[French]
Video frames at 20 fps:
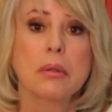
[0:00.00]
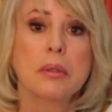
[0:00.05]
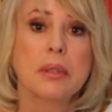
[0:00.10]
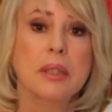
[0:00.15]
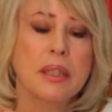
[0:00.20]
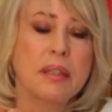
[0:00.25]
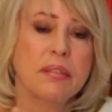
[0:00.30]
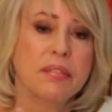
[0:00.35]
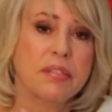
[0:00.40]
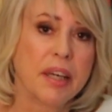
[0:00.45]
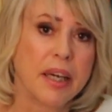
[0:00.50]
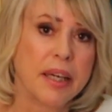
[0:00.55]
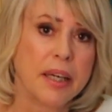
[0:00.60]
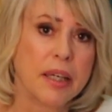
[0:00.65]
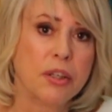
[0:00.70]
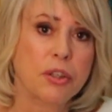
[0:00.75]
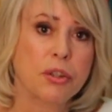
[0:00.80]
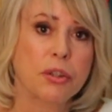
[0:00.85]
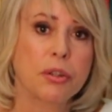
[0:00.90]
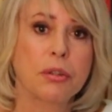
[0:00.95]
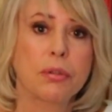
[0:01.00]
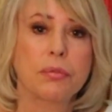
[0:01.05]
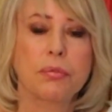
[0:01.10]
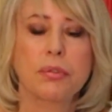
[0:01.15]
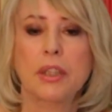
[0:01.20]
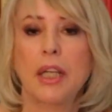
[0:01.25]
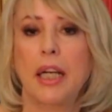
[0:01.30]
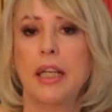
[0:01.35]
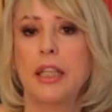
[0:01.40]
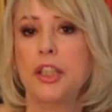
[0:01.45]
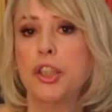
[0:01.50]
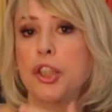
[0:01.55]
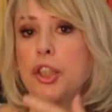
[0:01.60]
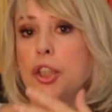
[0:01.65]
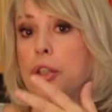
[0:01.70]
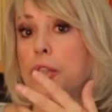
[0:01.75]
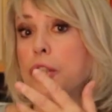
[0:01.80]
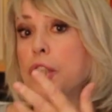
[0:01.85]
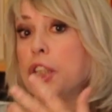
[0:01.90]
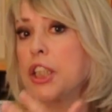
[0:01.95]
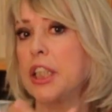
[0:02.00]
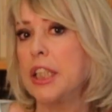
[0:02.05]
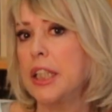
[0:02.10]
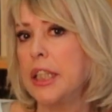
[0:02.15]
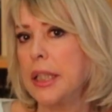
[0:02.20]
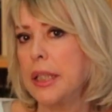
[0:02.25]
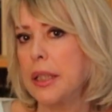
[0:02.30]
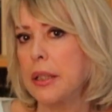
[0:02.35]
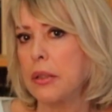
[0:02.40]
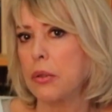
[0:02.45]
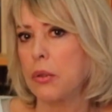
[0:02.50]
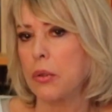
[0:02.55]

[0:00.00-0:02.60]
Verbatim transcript: c'est vrai que vous allez changer